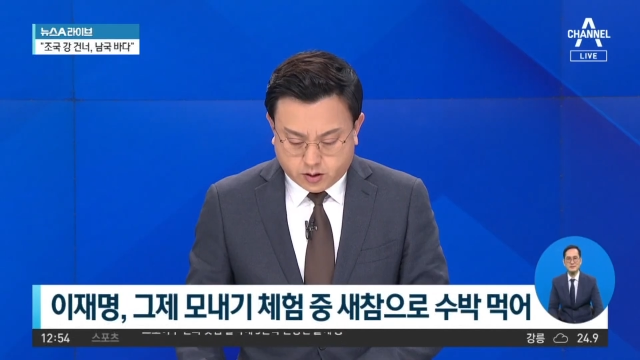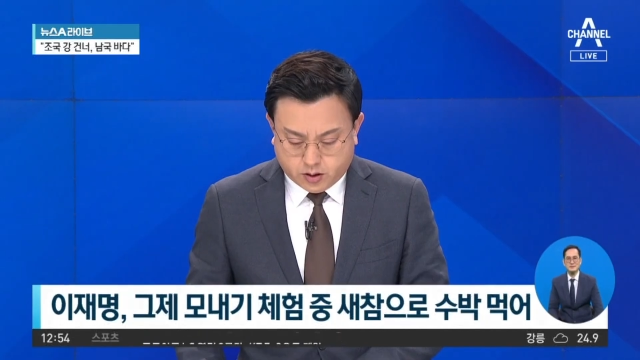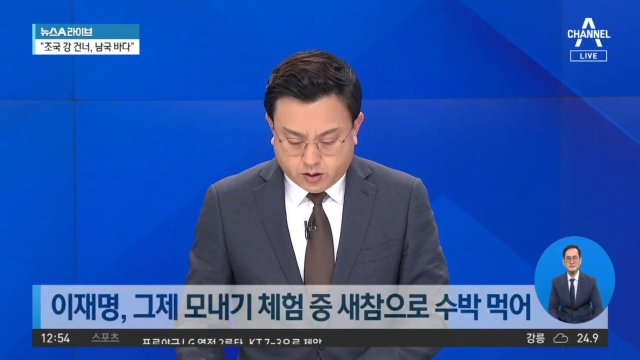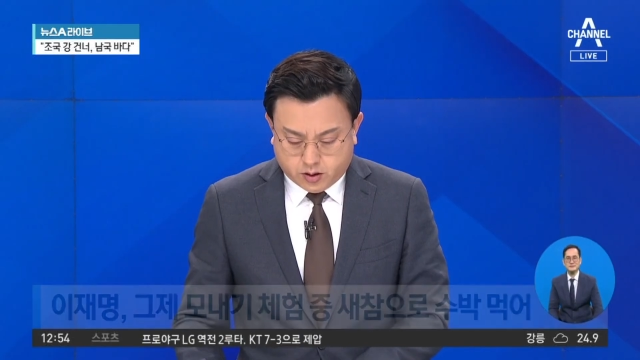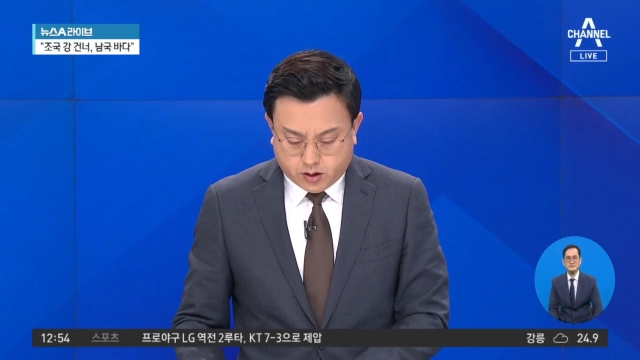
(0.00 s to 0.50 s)

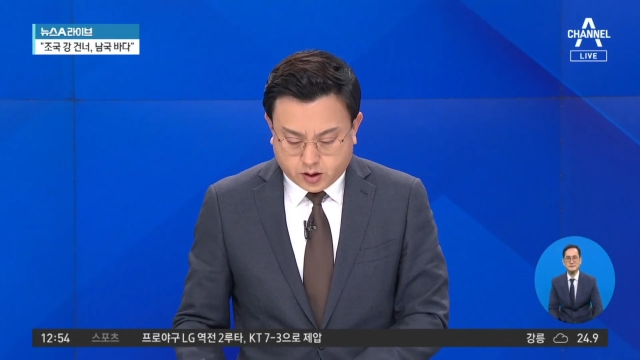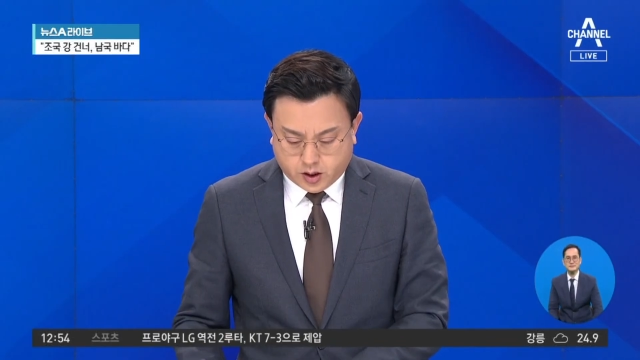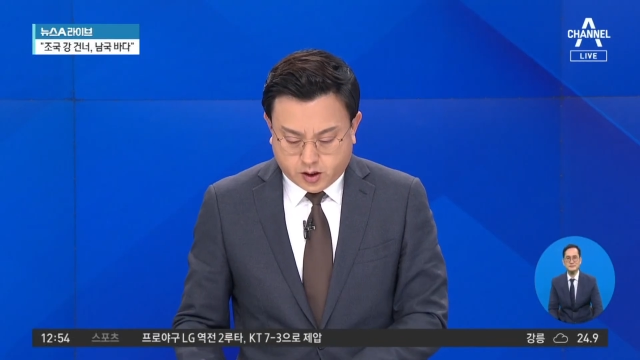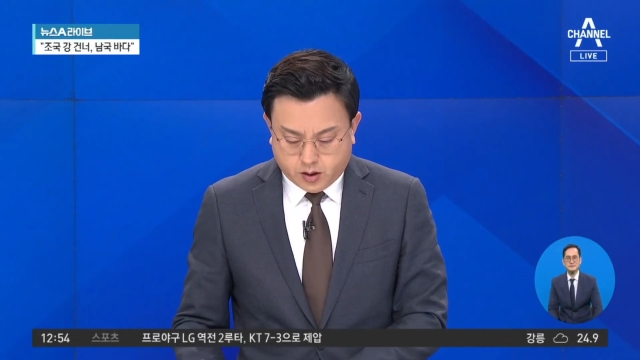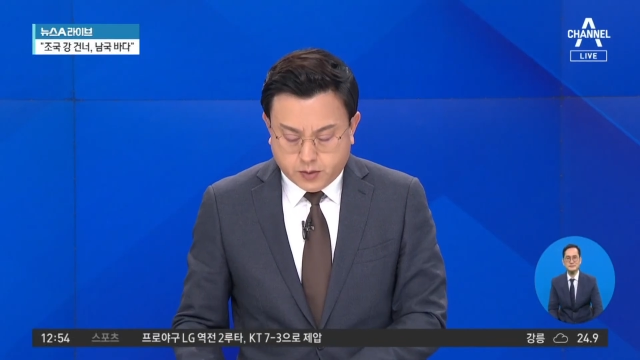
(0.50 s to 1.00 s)
이어서
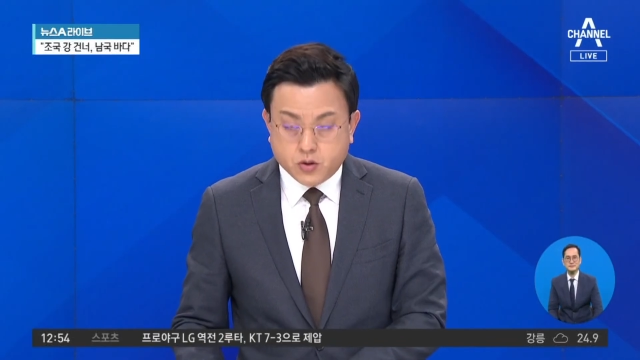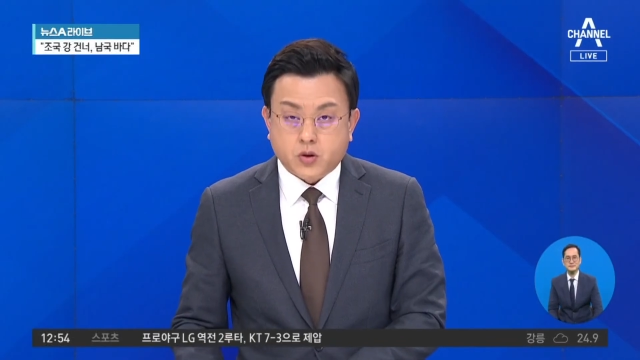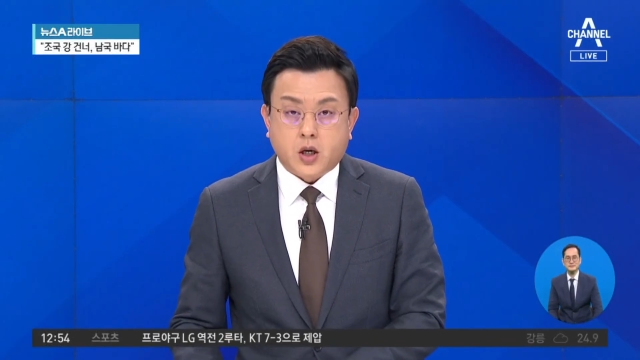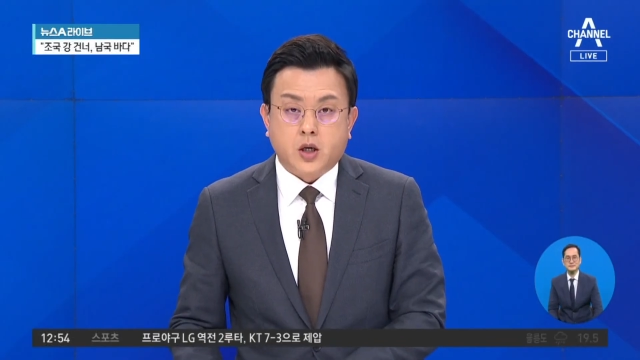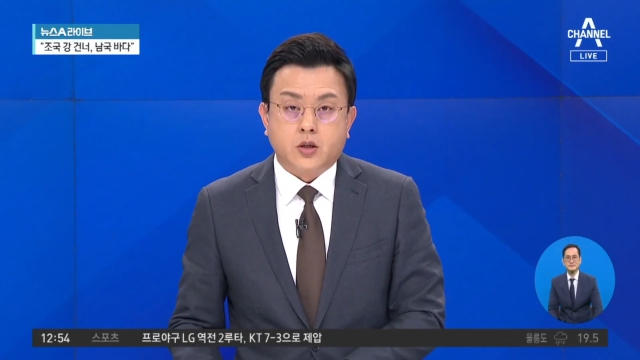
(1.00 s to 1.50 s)
어제
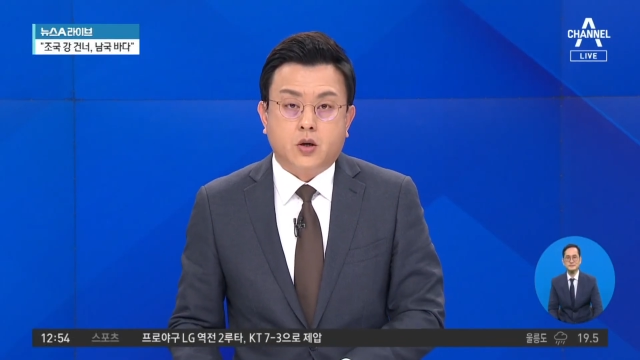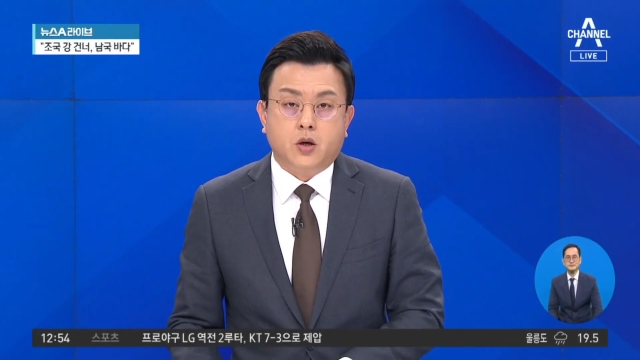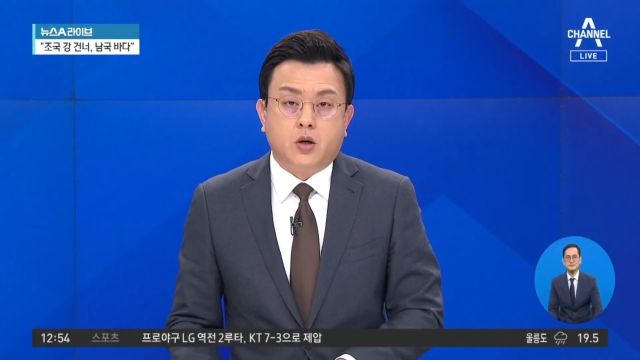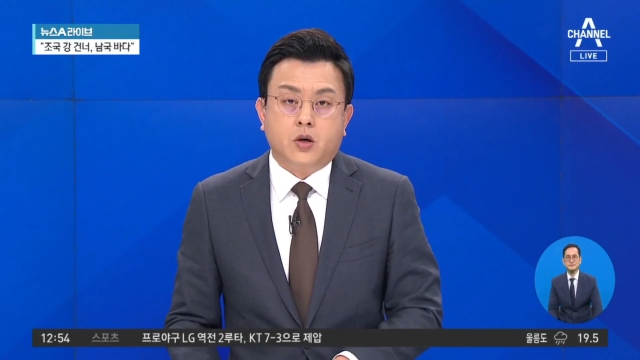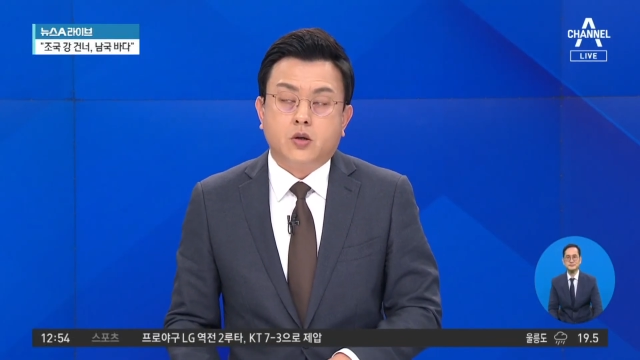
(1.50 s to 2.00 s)

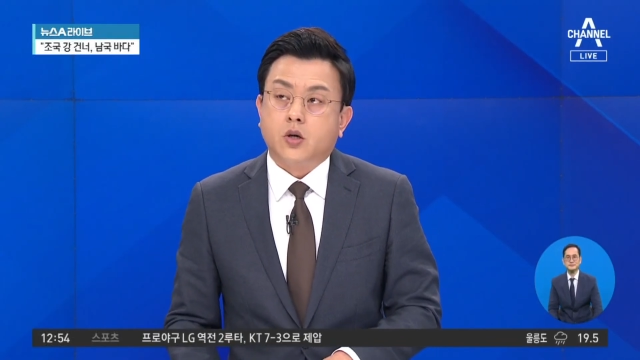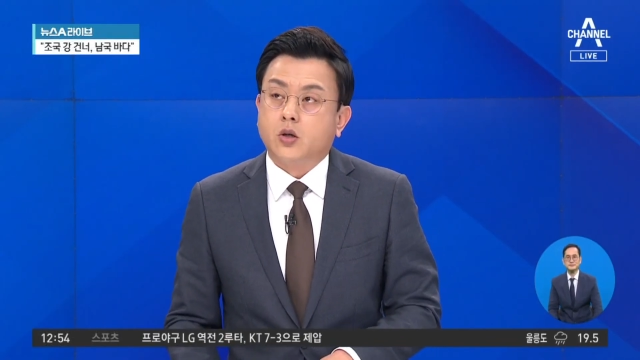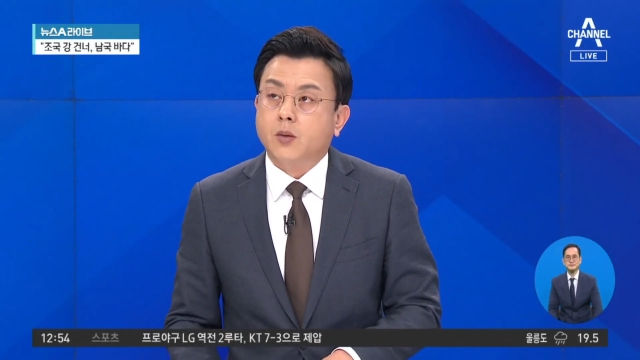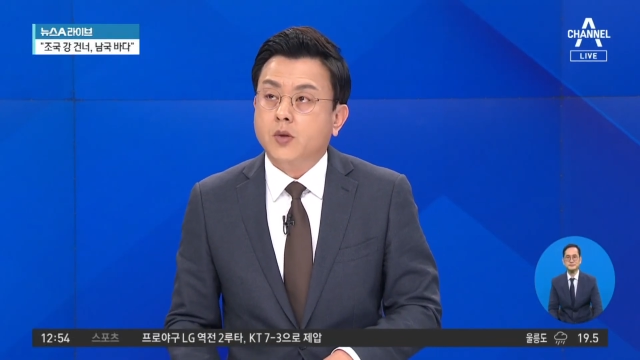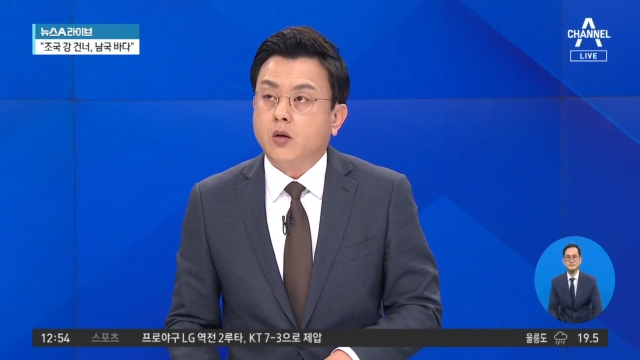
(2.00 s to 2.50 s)
민주당에서 저
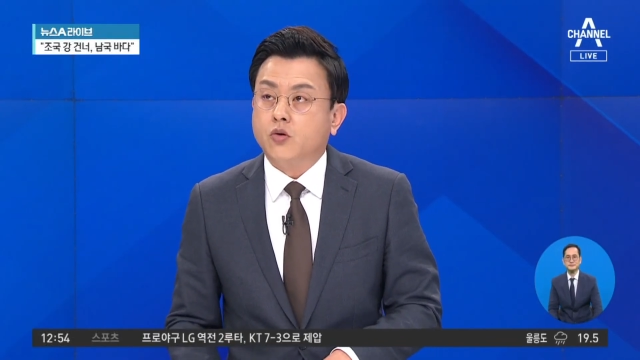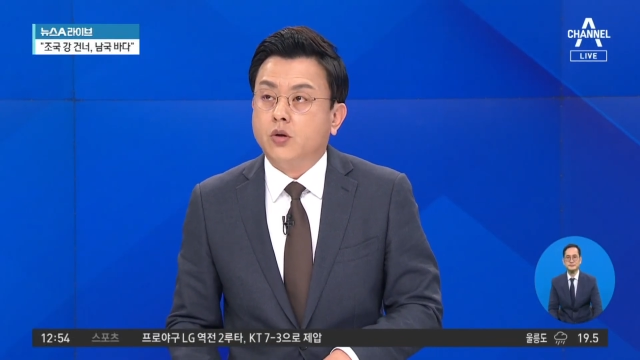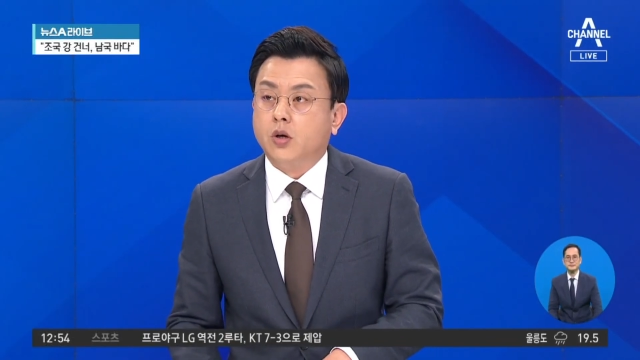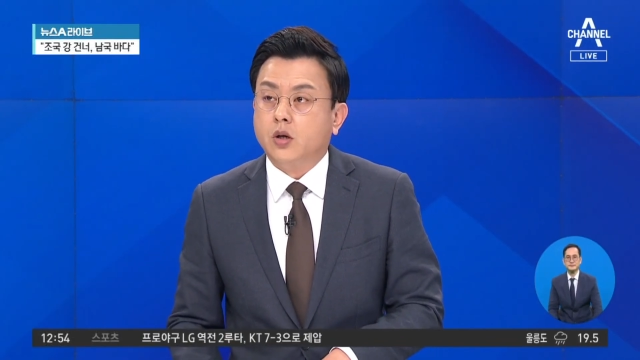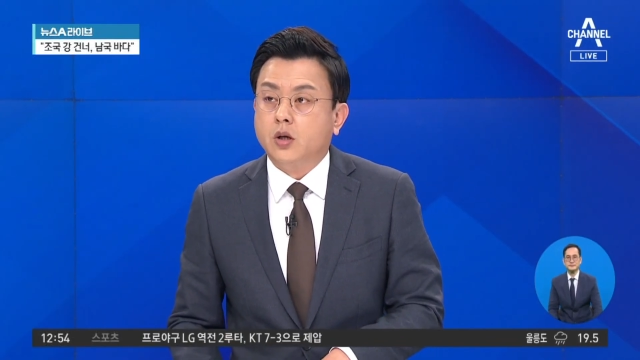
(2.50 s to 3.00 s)
김남국
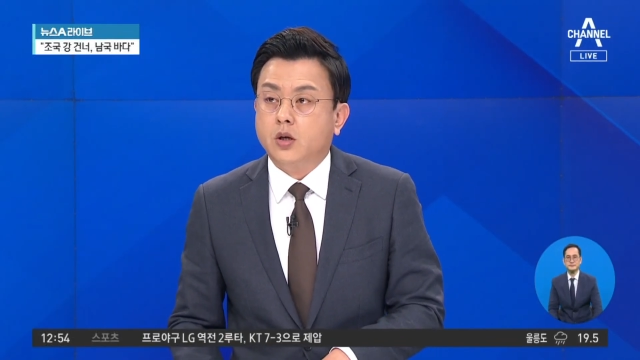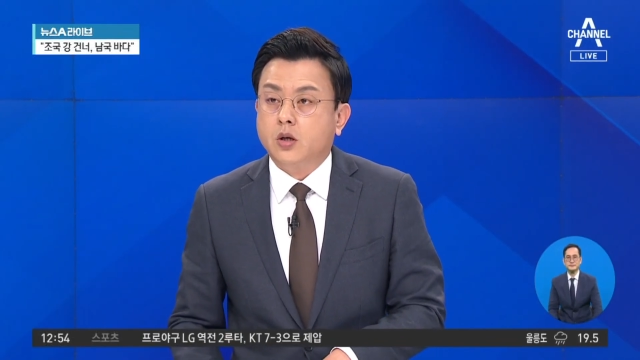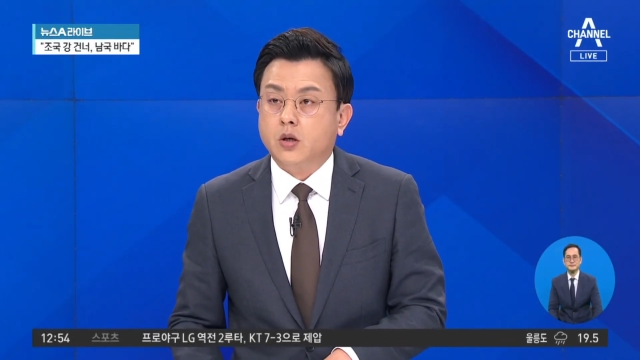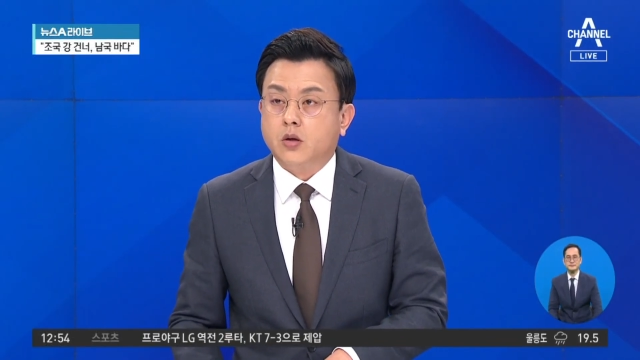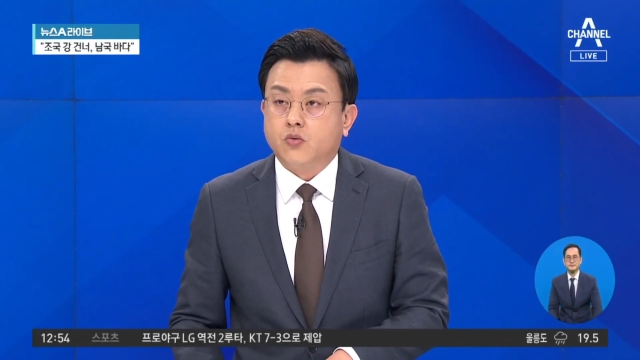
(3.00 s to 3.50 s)
의원을